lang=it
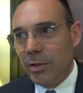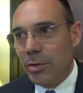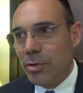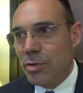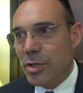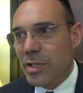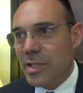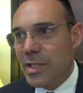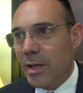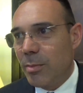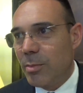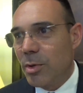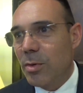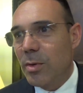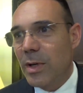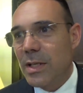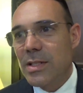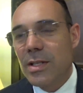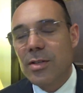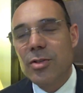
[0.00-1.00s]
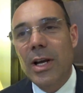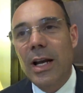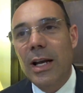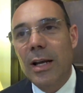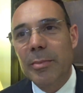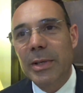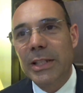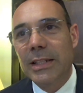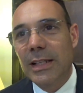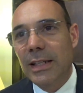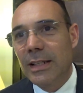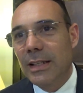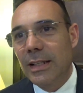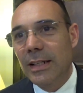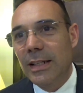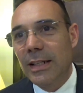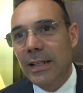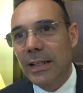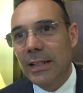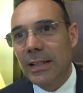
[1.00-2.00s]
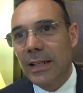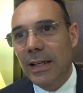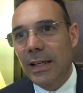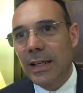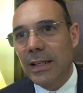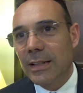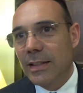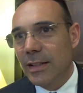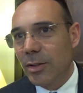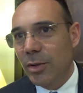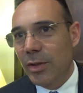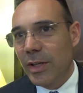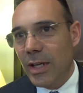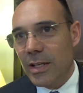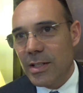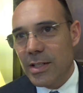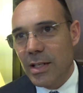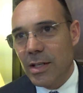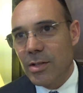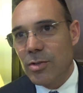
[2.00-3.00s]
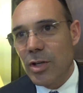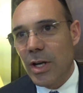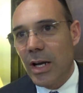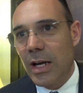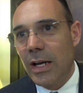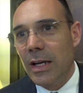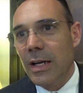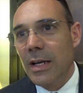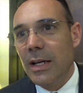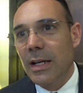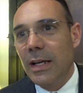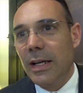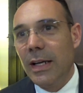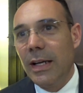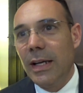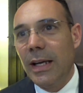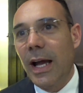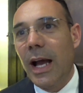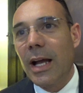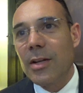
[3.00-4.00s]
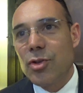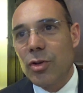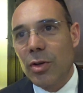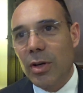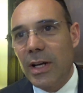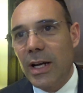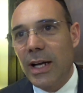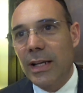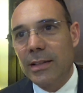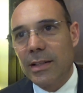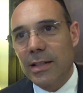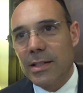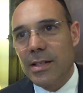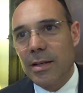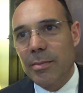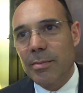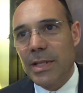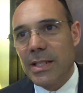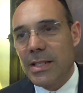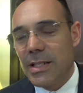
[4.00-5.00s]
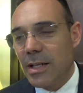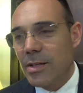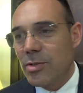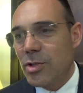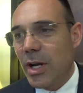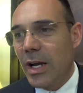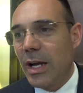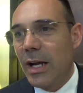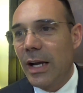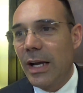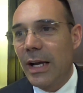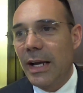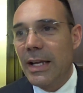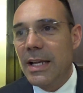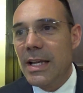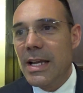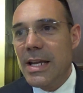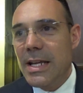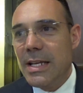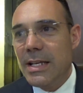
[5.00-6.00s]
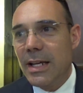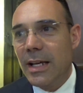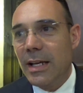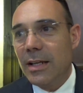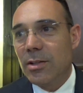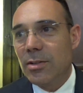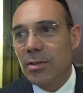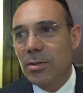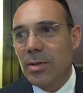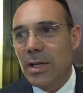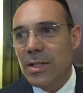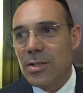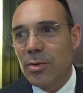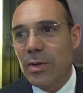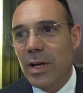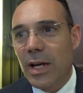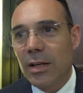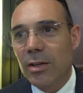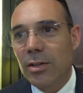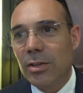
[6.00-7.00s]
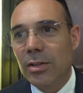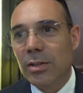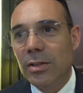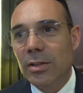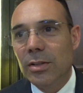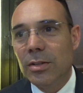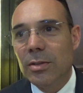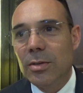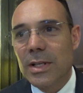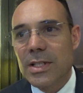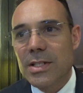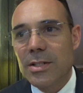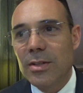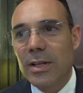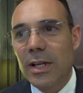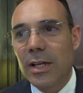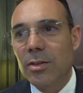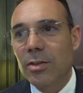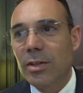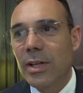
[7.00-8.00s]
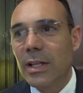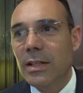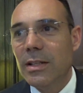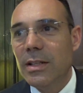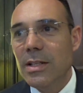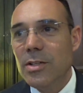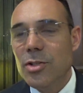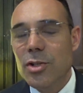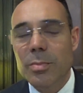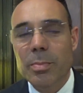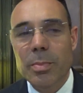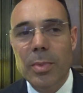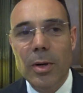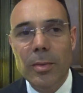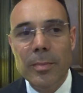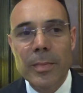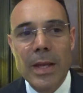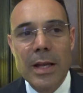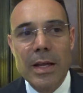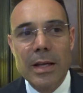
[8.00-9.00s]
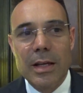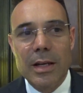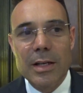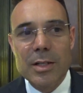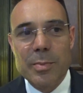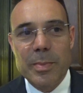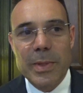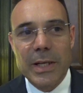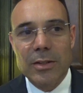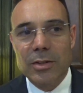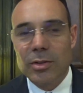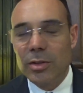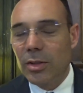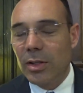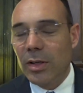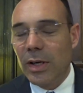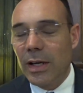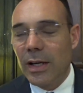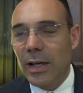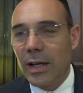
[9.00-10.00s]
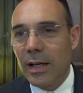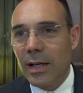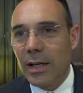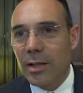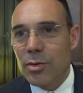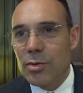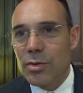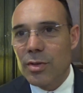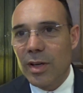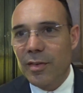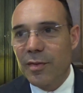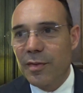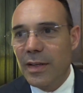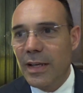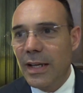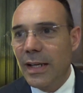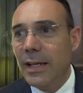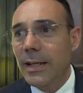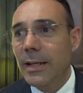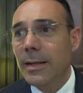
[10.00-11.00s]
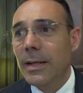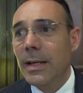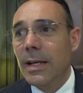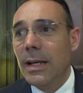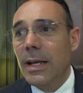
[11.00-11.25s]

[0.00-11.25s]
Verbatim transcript: Oggi siamo quasi già alla metà della, della categoria, si è già eh, aggiornata, si è messa già in linea con quasi un anno, quasi un anno di anticipo rispetto alla, alla, chiusura finale,